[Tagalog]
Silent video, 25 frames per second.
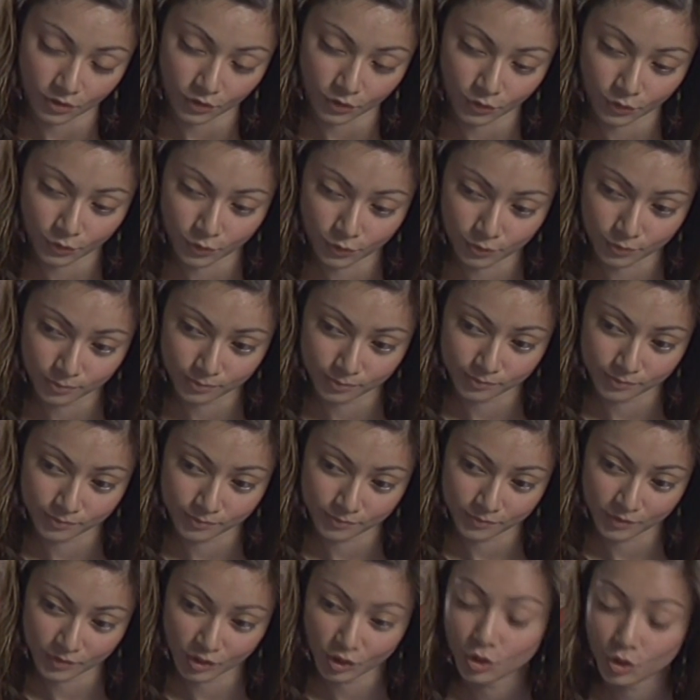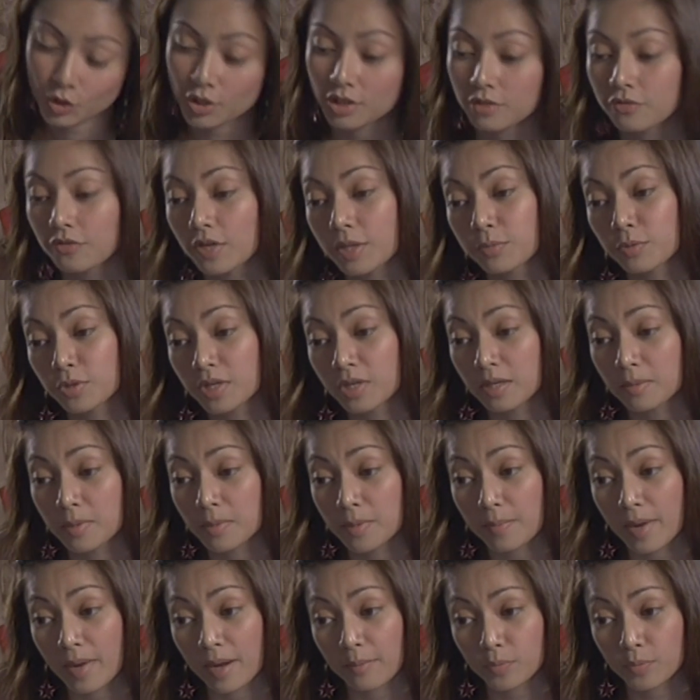Oh, girlfriend mo na naman
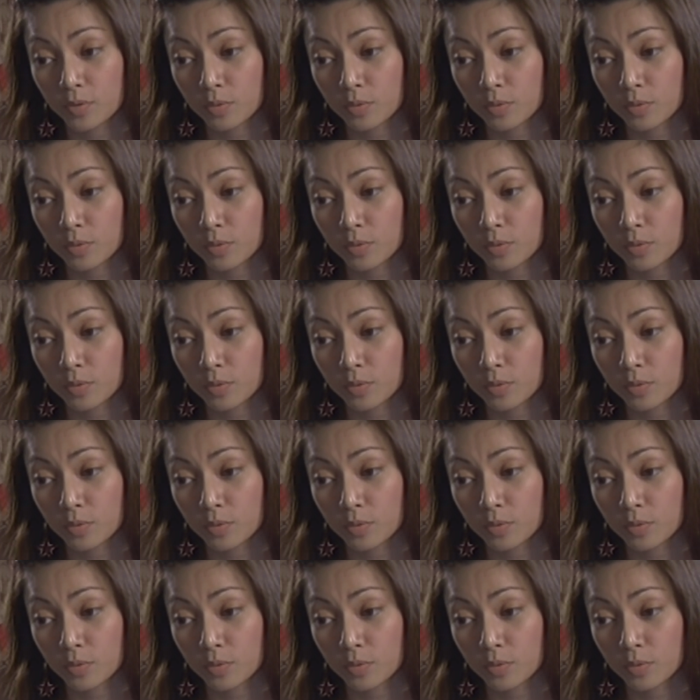ba ang